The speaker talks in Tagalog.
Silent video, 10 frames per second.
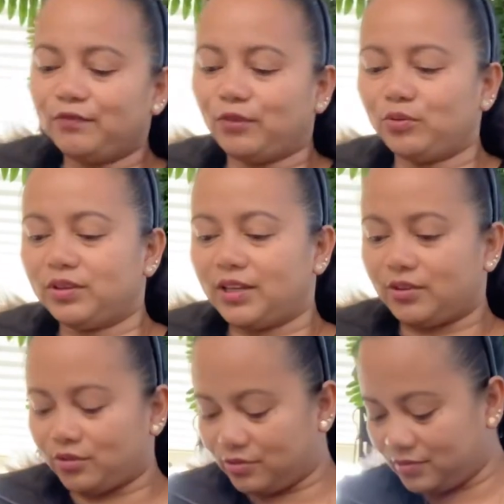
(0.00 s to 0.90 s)
phone
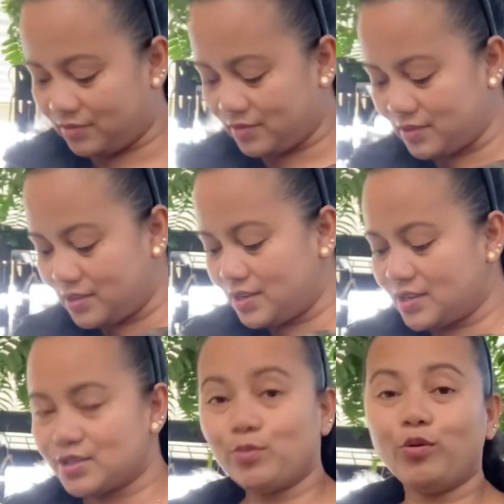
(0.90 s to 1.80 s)
dito.
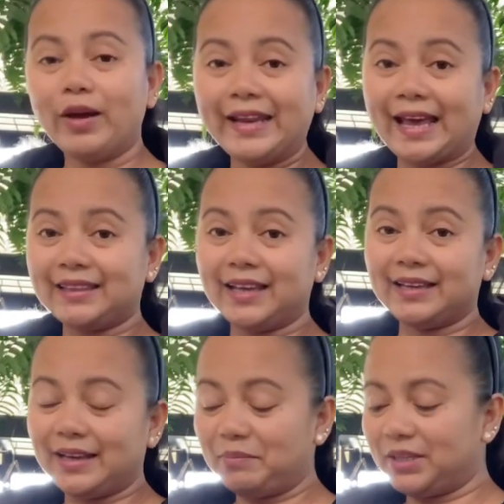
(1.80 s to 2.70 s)
Subukan
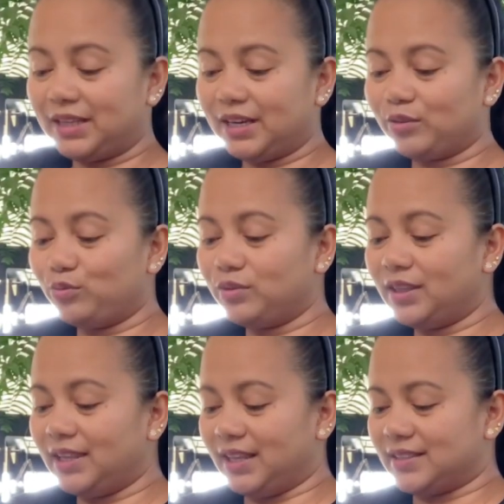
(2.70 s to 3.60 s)
natin gamitin ang
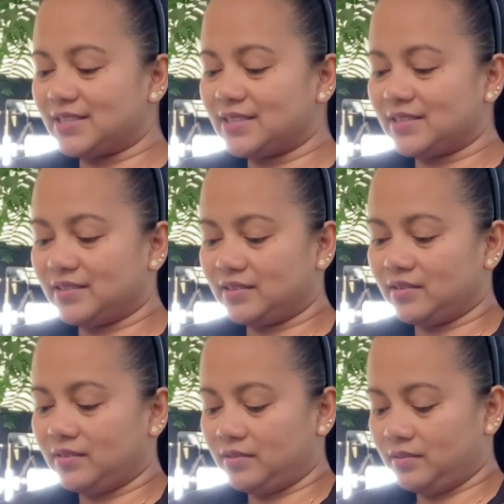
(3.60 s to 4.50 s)
Google Lens.
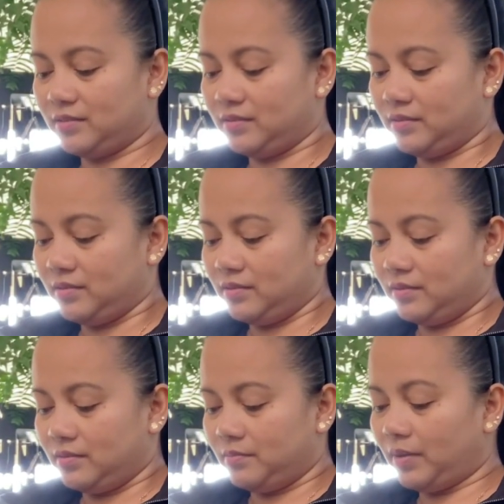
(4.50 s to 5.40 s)

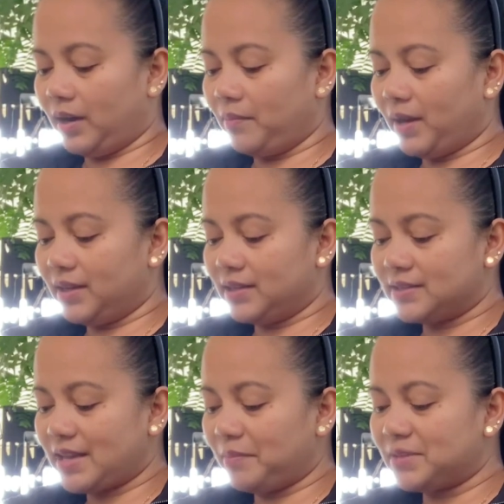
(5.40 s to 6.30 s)
Baka may
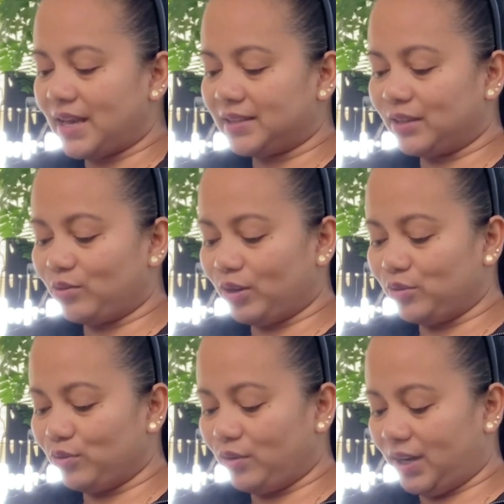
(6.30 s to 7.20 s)
sabi sa atin ko
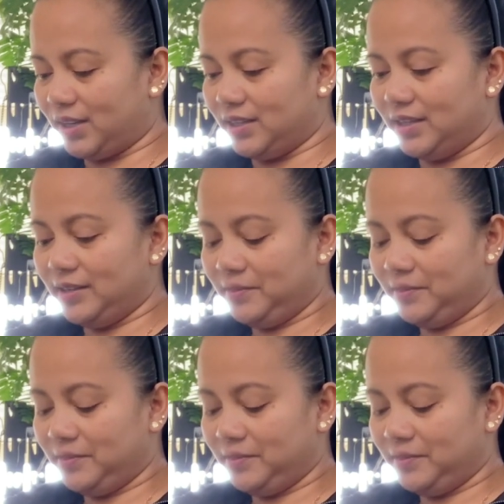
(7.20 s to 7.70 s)
ano yung ID.